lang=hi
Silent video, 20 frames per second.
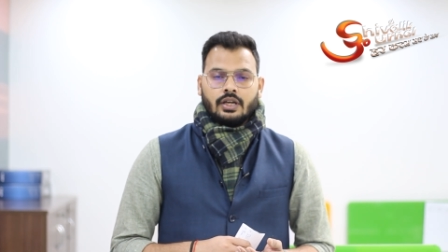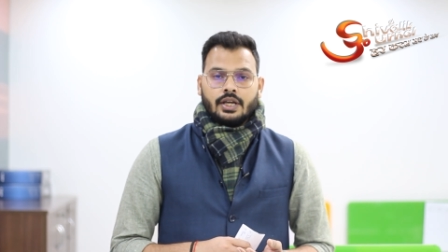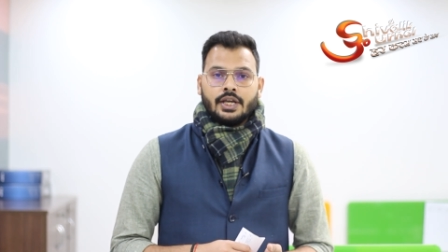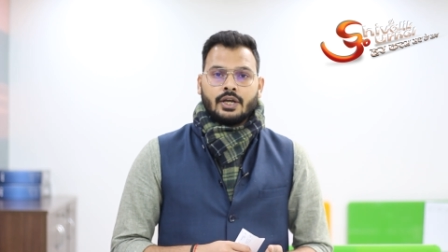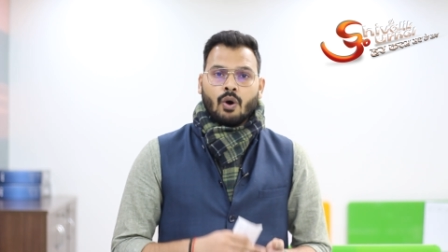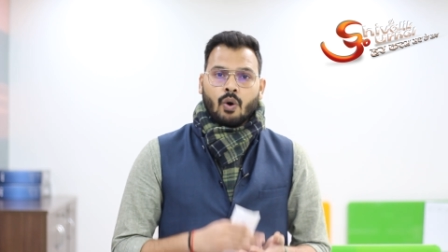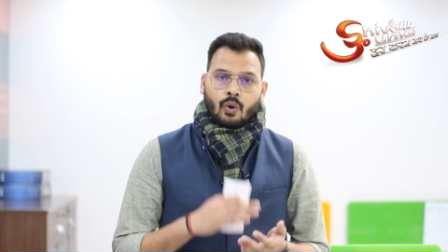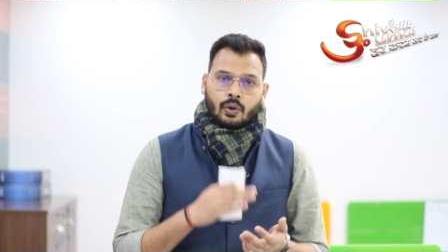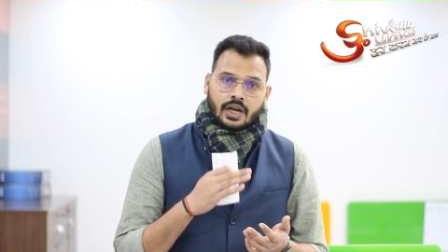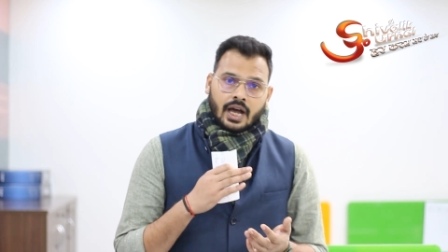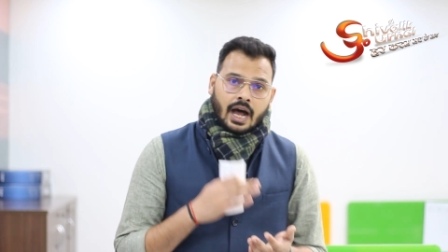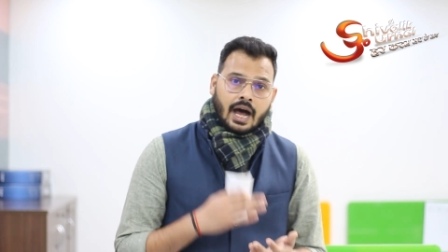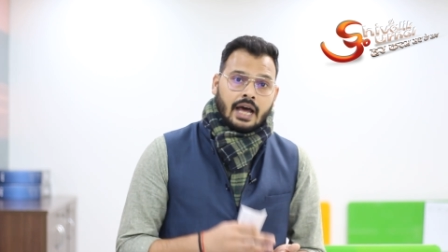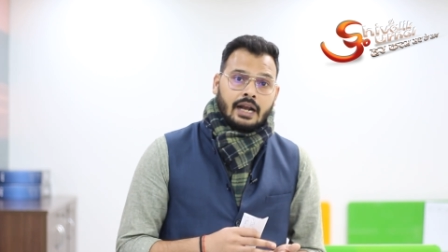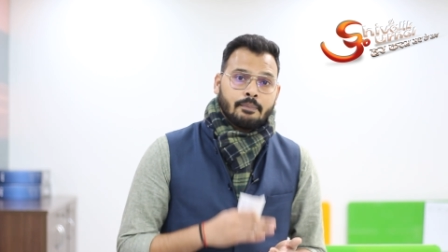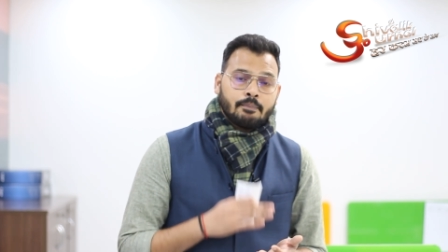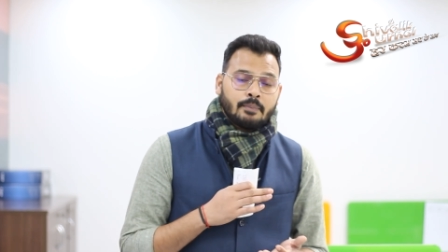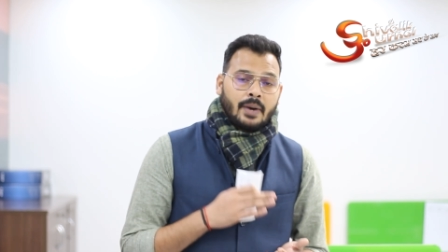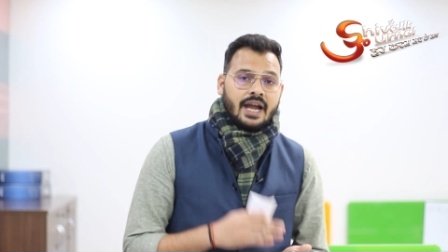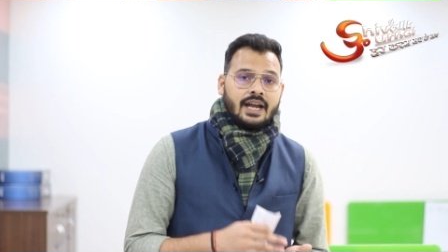एक
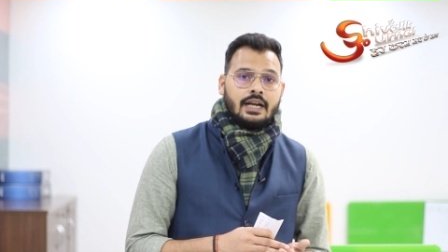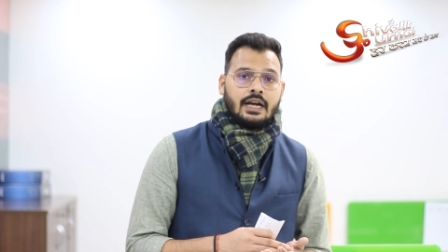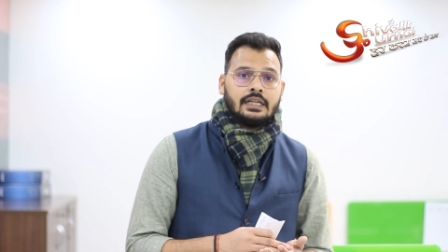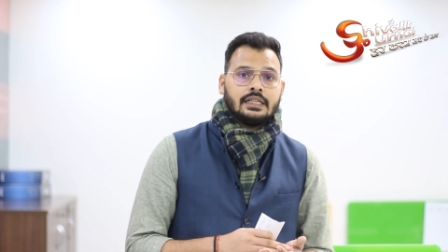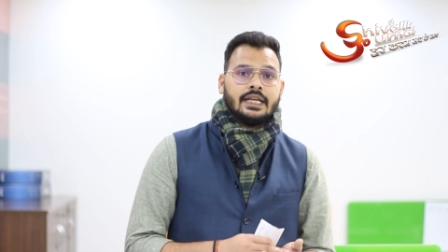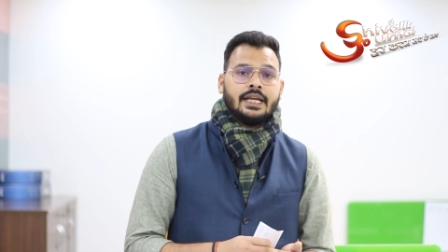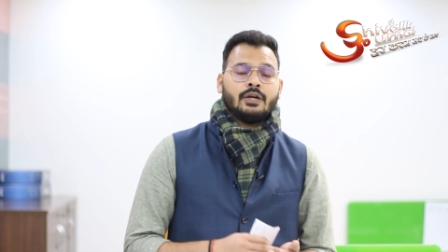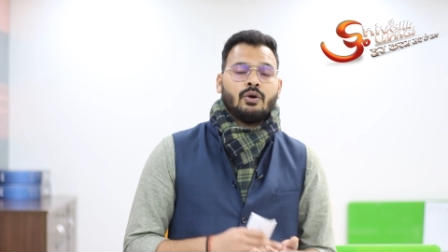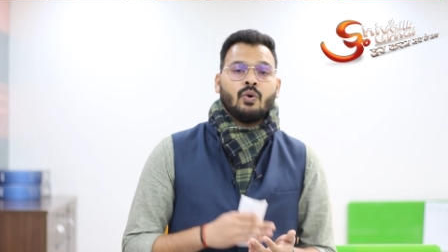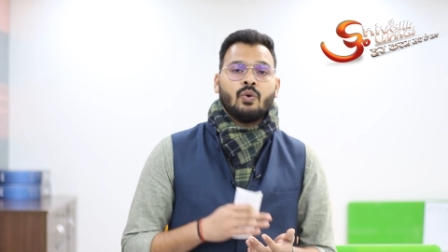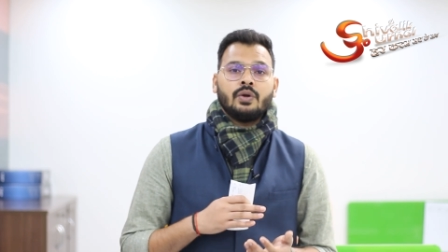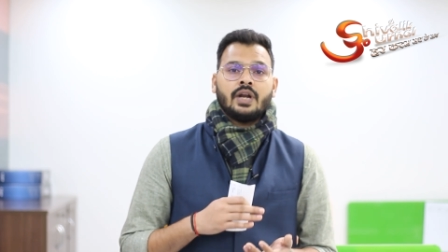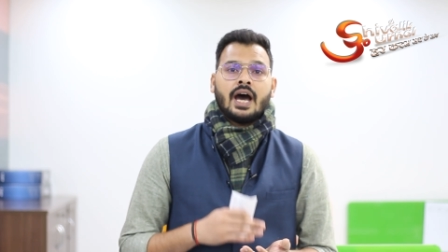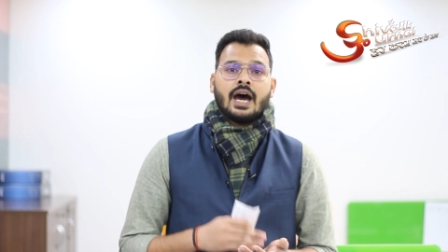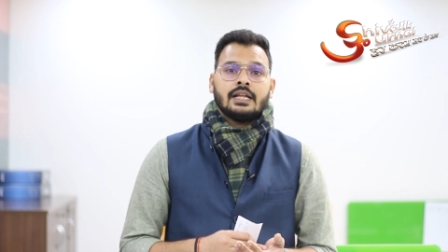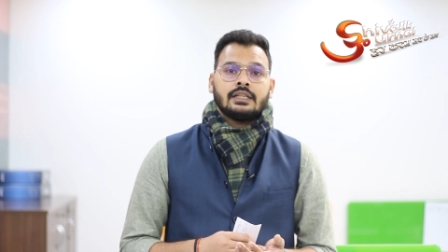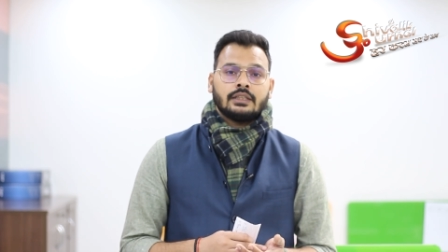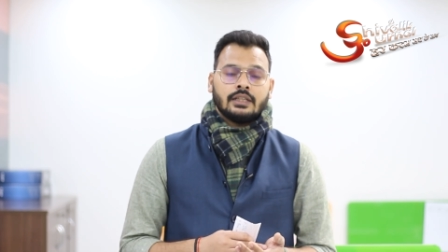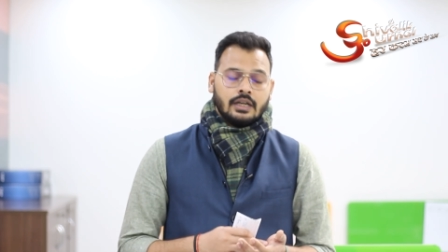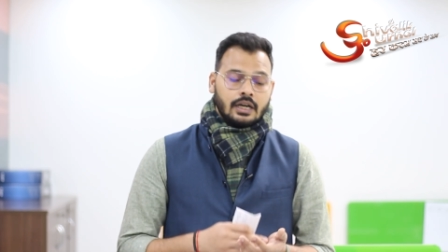होनहार पायलट एक
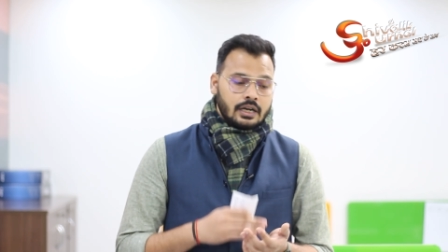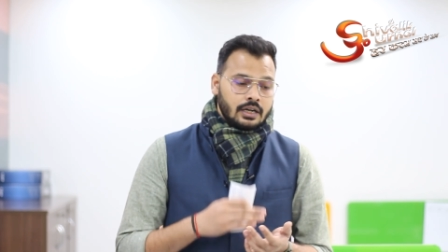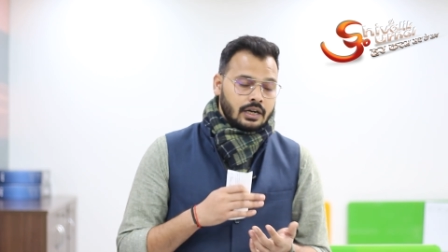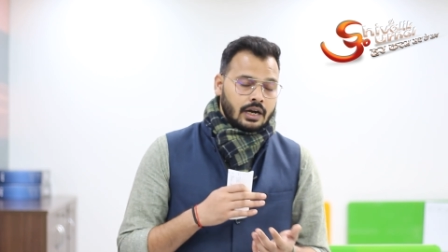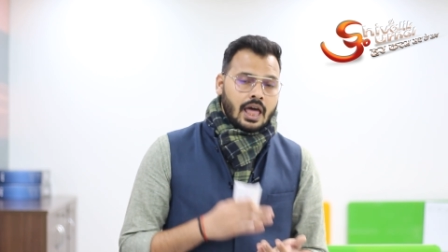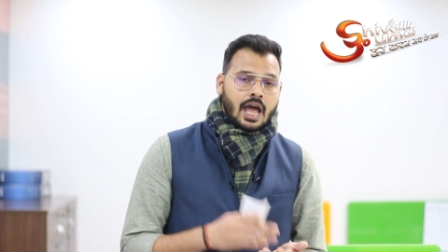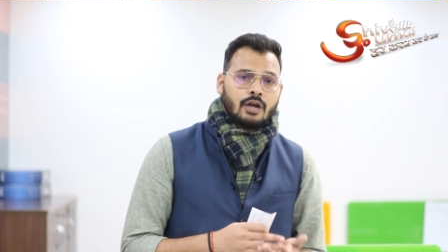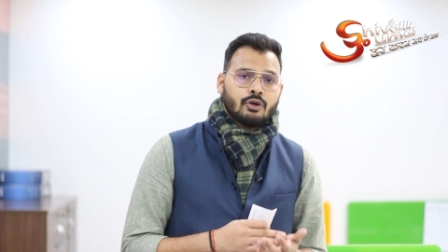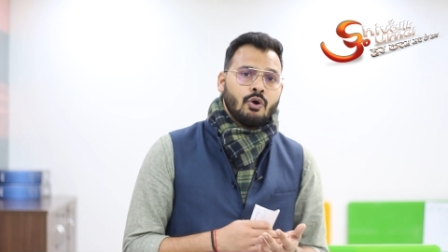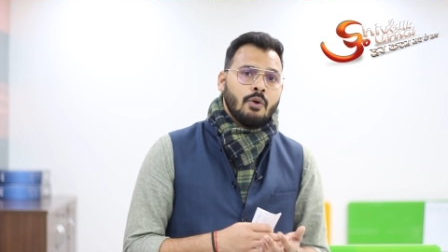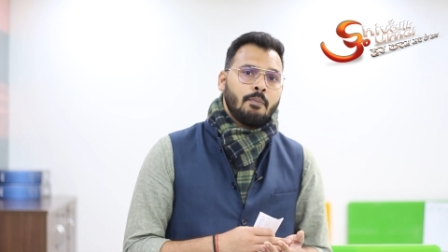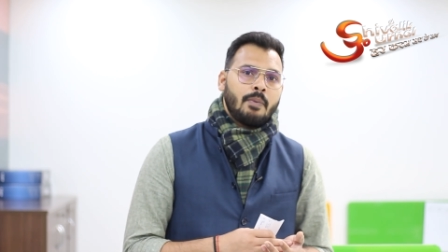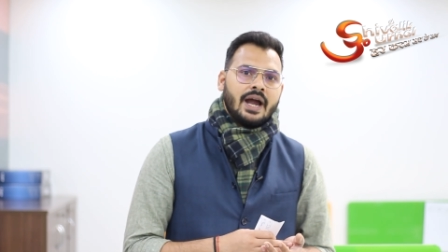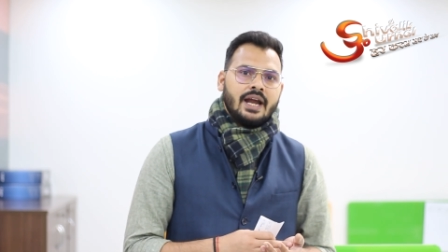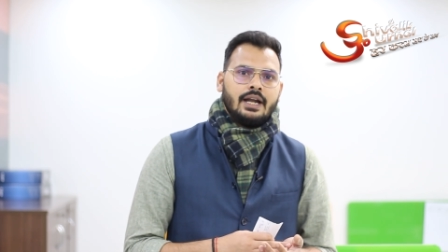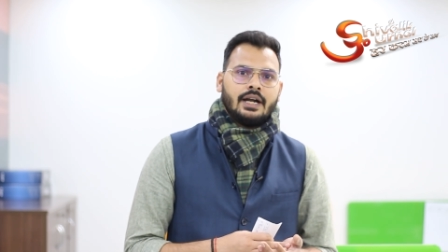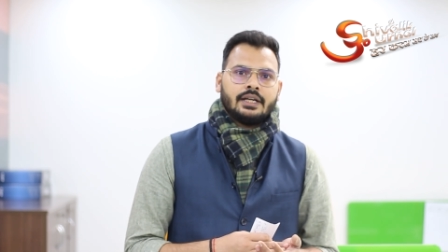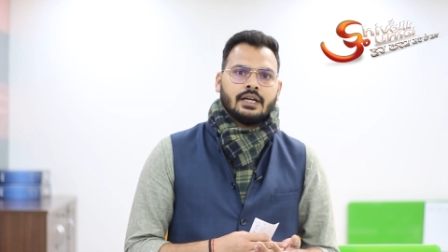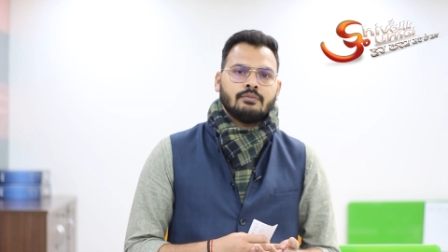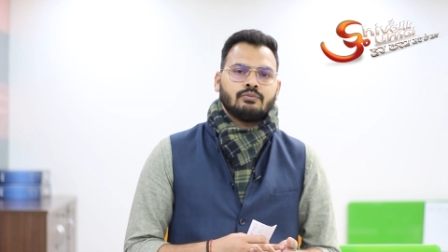होनहार लड़ाकू
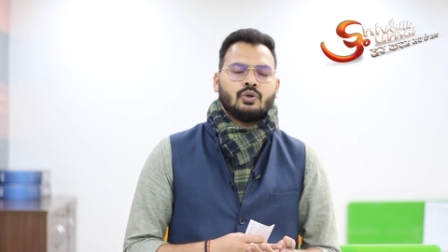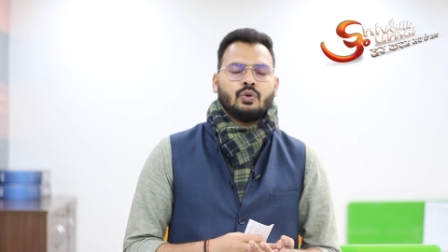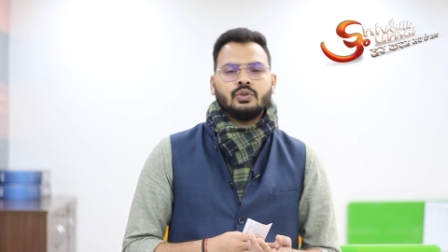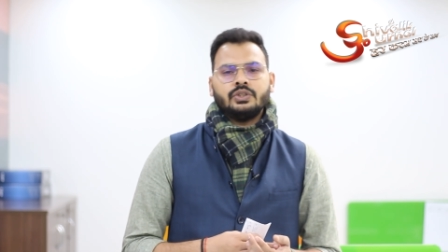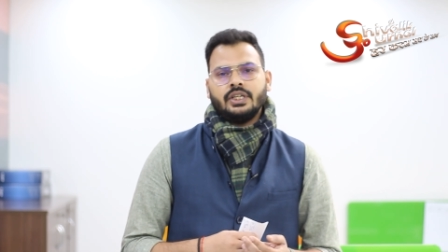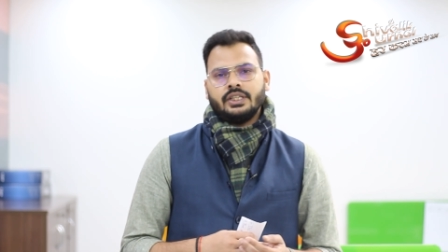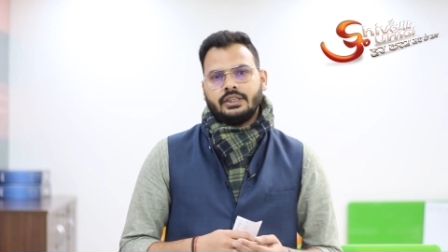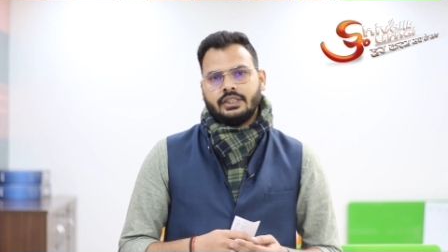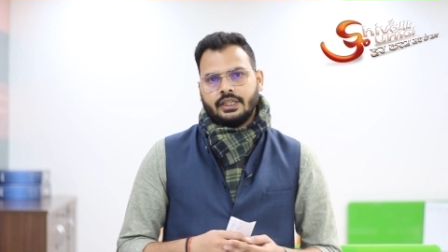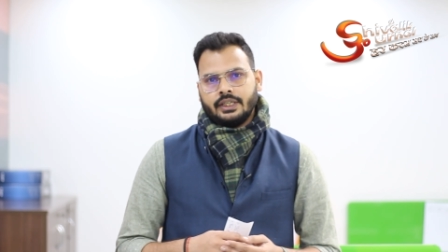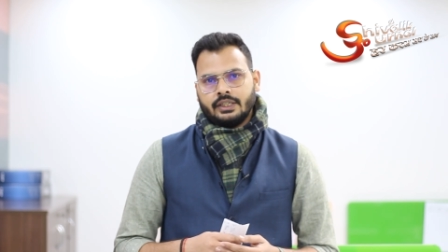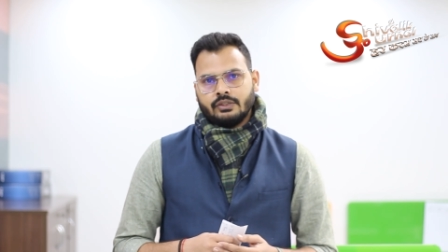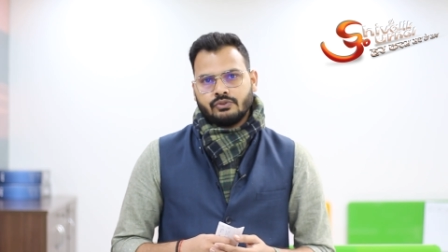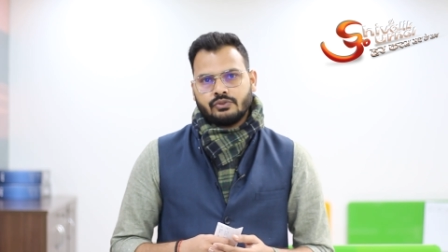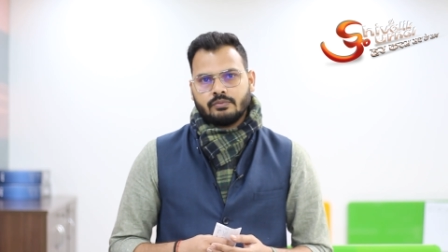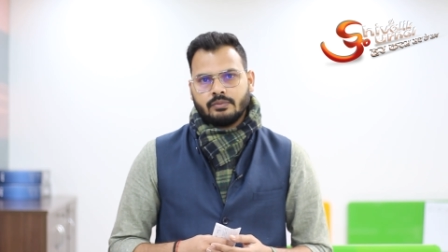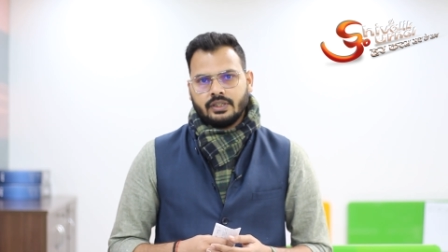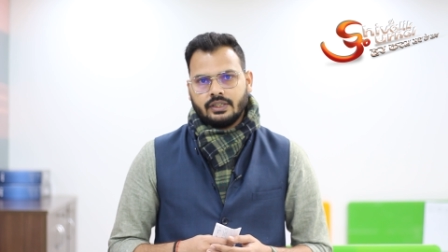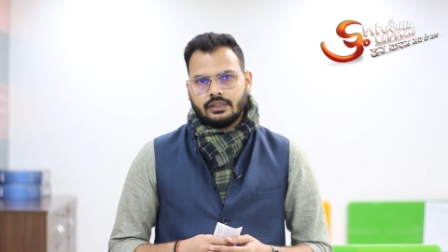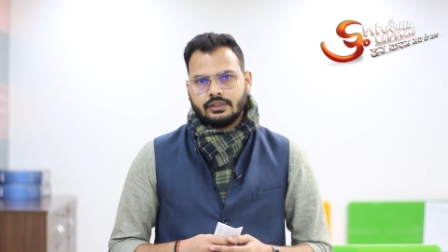पायलट हम खो देते हैं
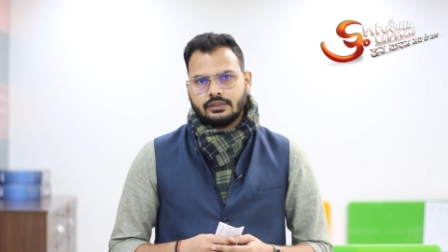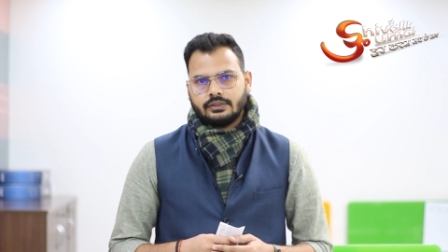उसमें